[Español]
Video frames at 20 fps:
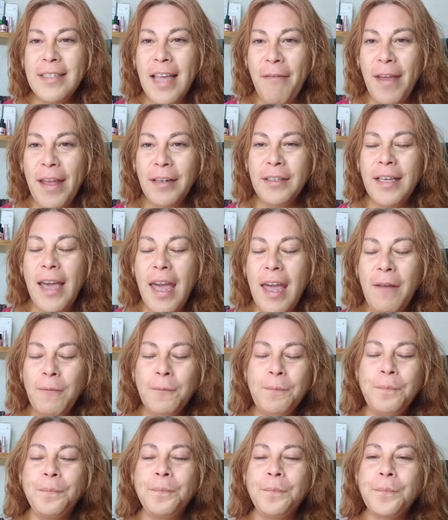ya saben
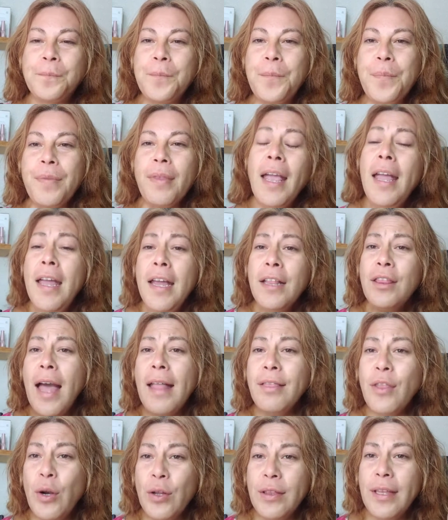que
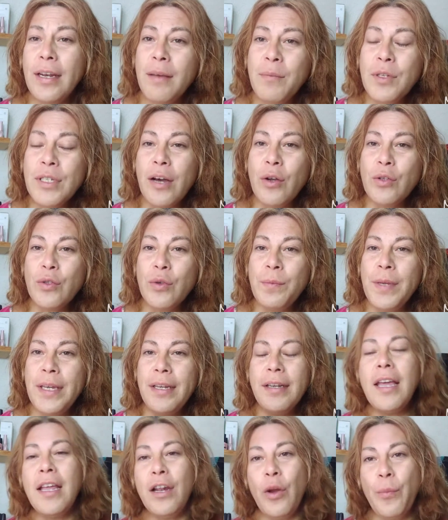tanto lo tenemos que
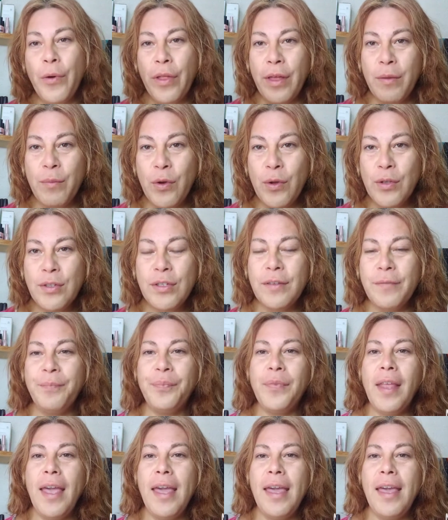consumir y lo podemos
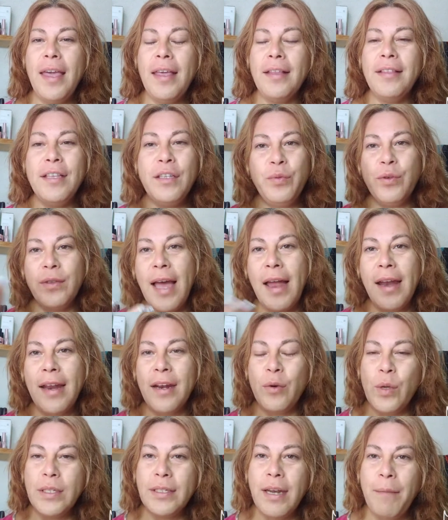eh,
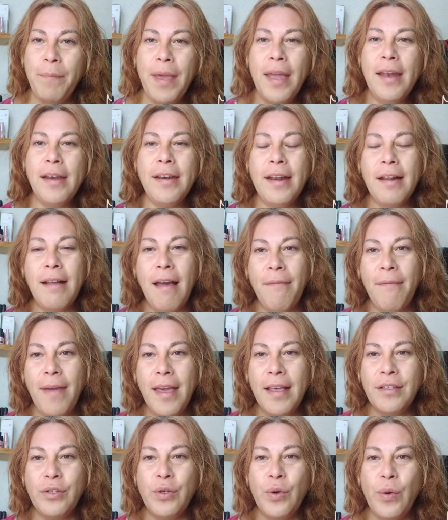disfrutar en nuestra piel, en el
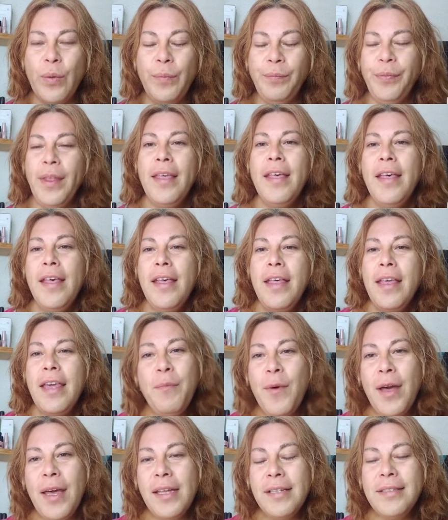cabello.
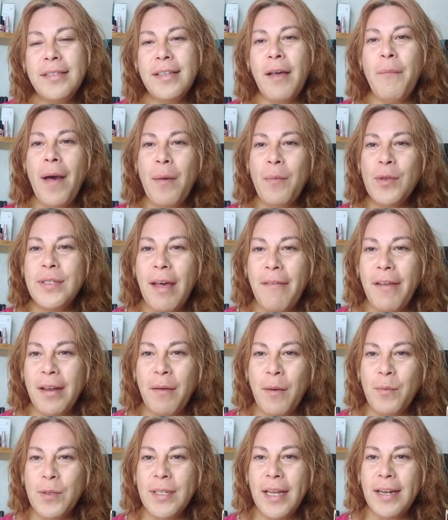Y pues vamos a
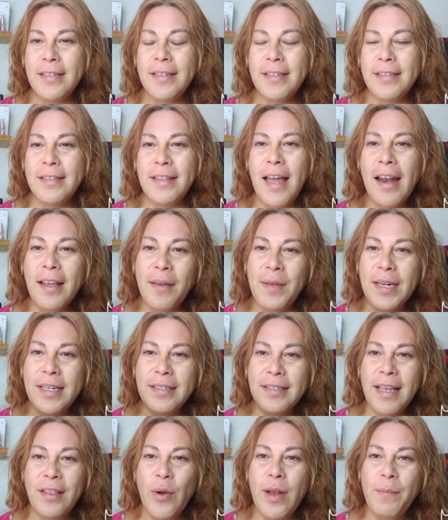ver qué vamos a necesitar, que
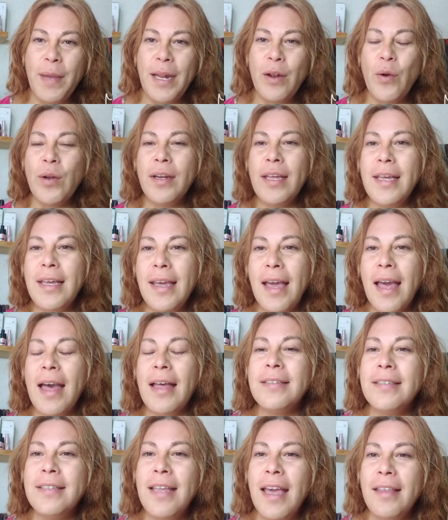viene siendo el melón y
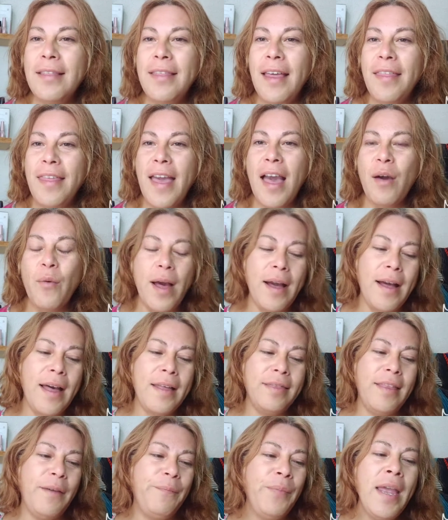aceite de
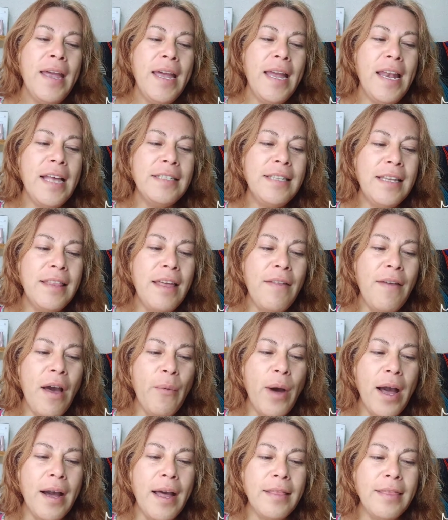aguacate. El aceite de
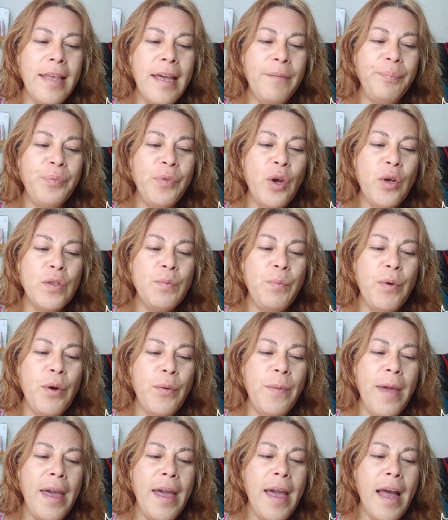aguacate nos
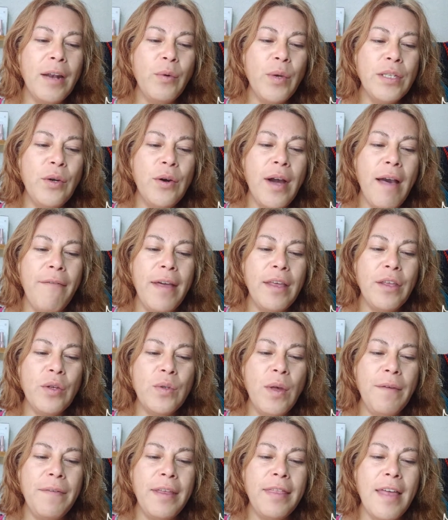provee a nuestro
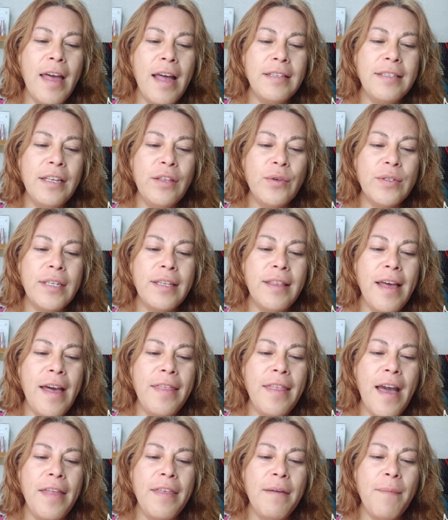cabello suavidad,
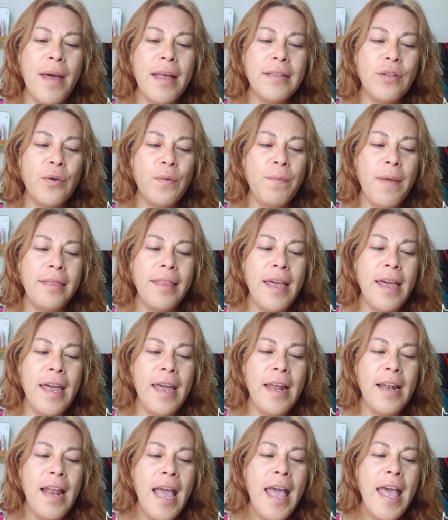sedosidad, además
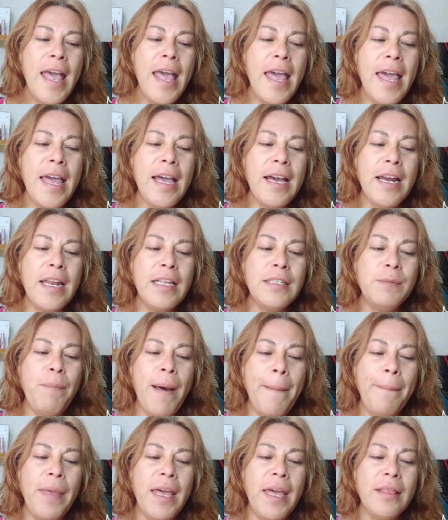combate el
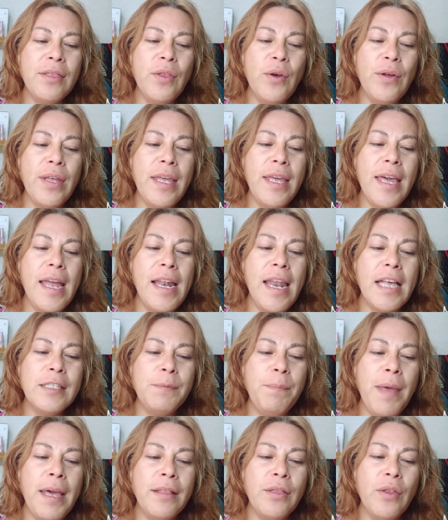encrespamiento y el
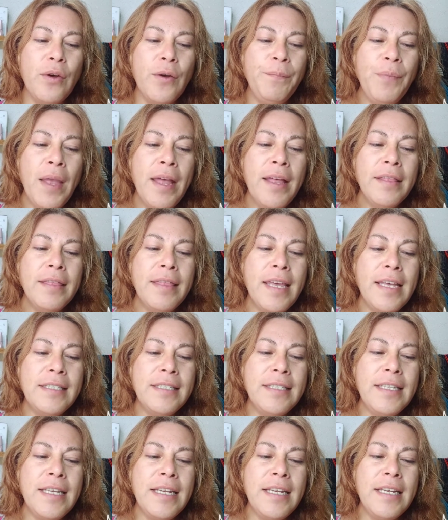aspecto
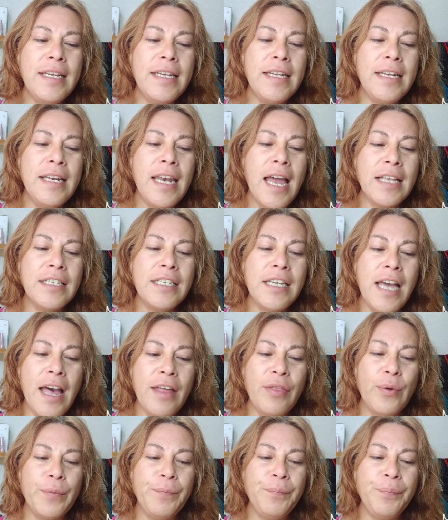
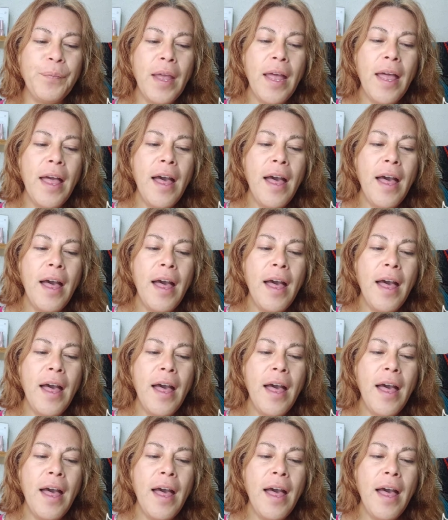deshilachado.